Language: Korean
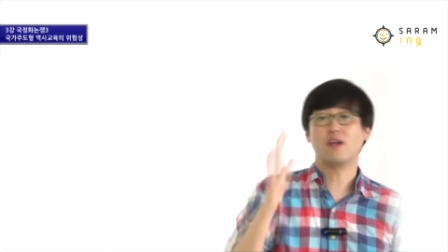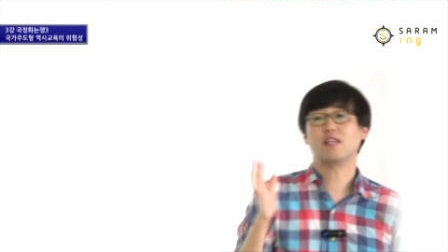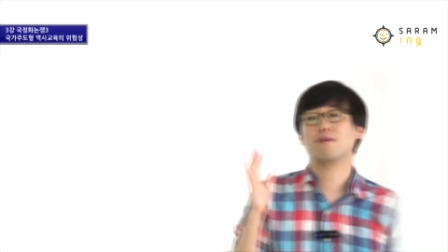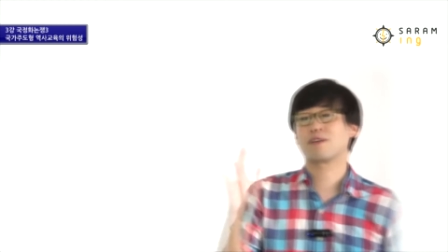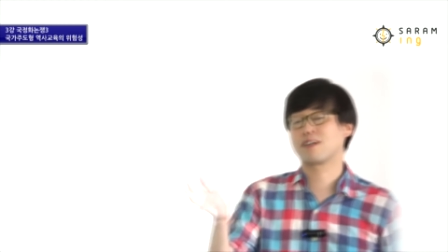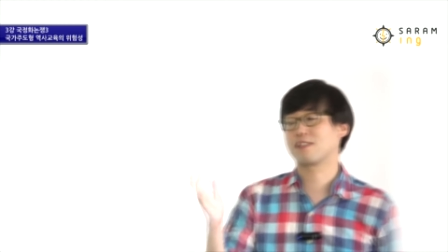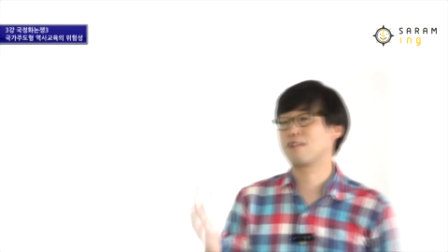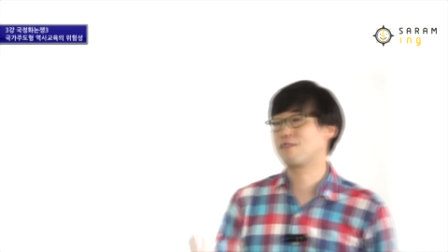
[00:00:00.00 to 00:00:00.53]

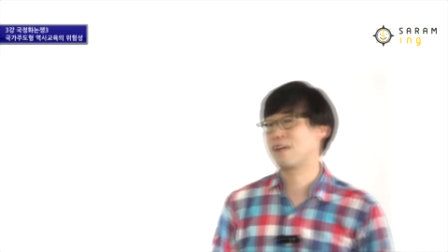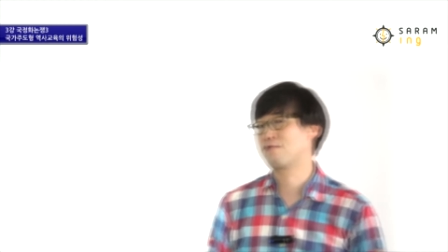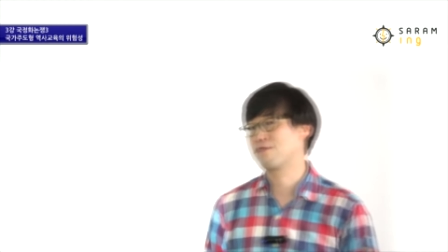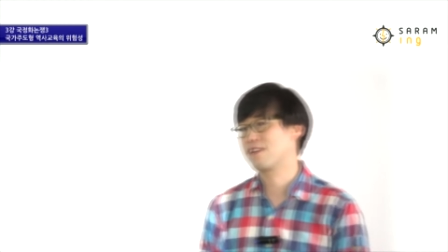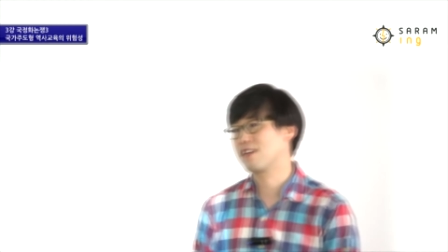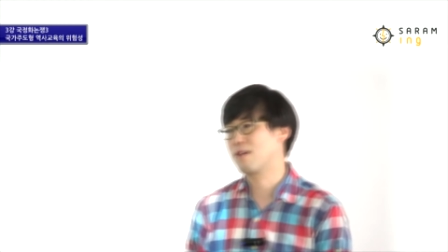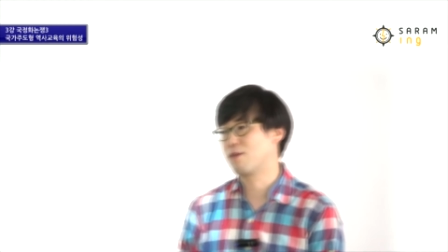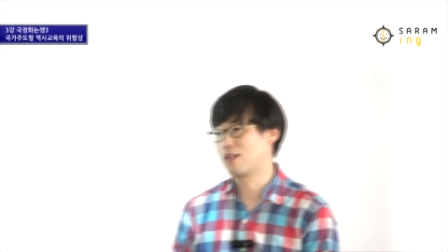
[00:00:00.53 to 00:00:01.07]
왜냐면 그때 되게
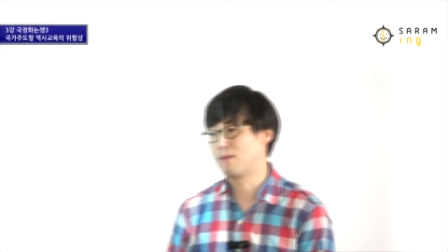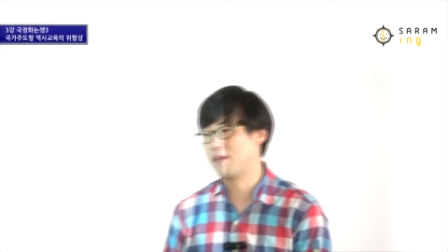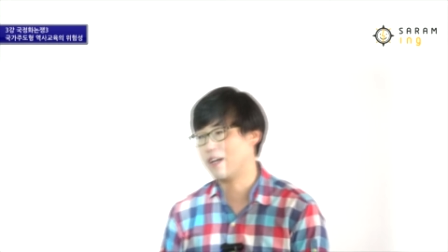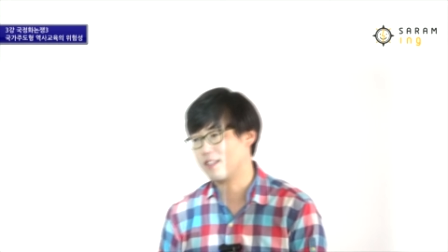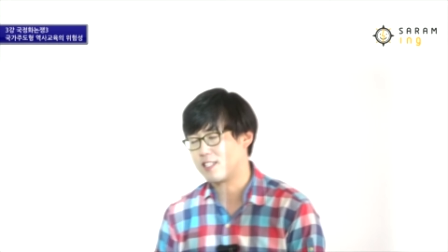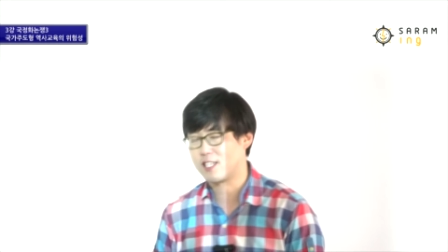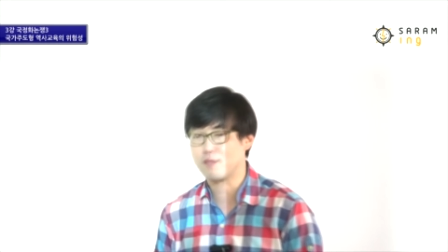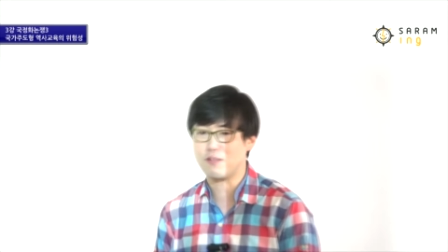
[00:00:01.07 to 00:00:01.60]
웃긴 게
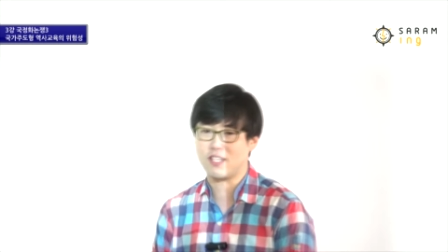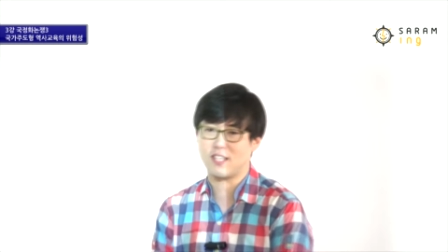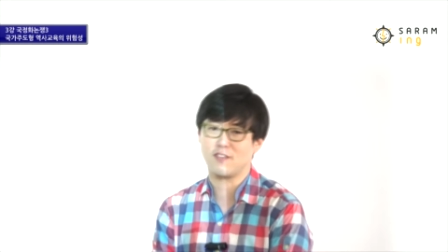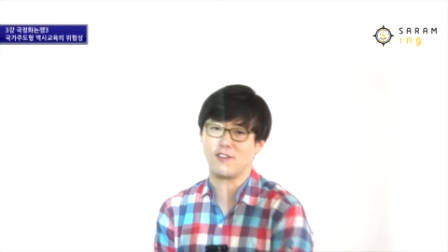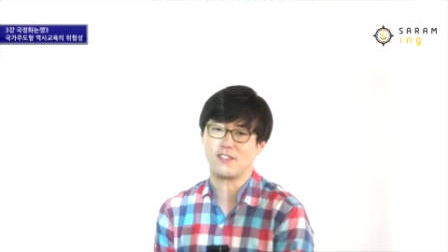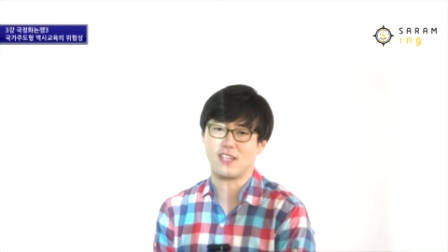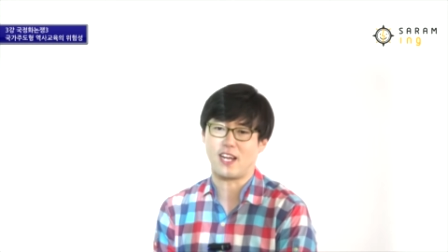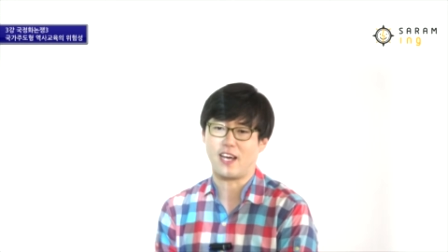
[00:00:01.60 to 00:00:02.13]
뭐냐면, 지금도 이런
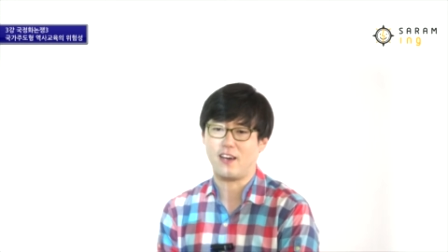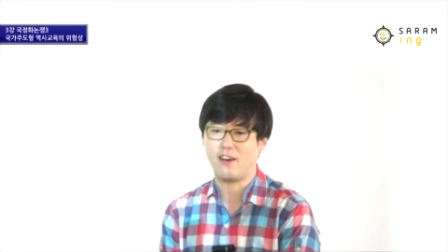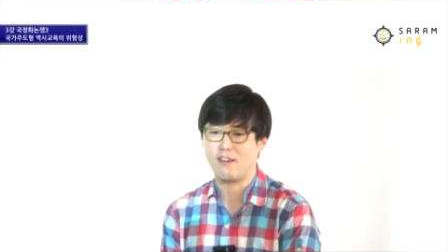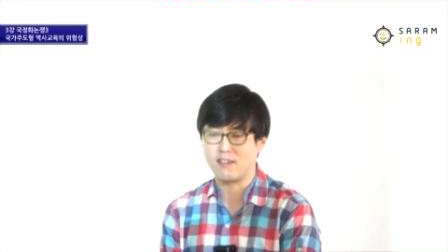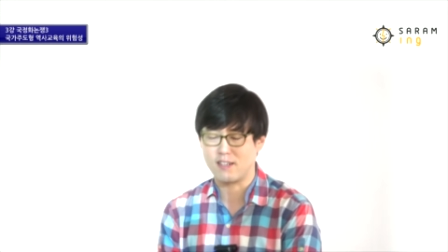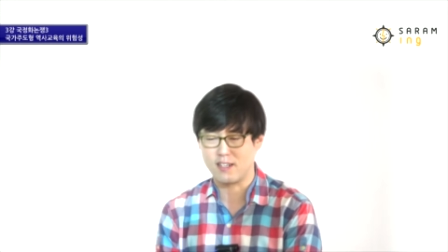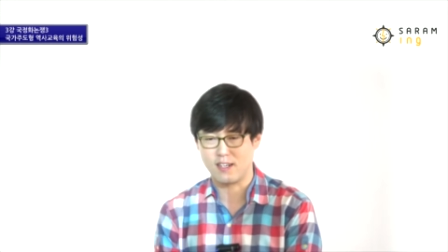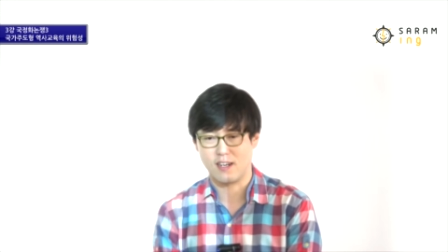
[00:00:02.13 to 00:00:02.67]
거
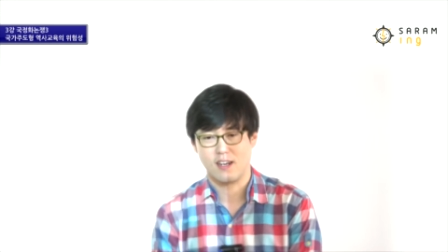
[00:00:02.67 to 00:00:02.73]
있잖아요.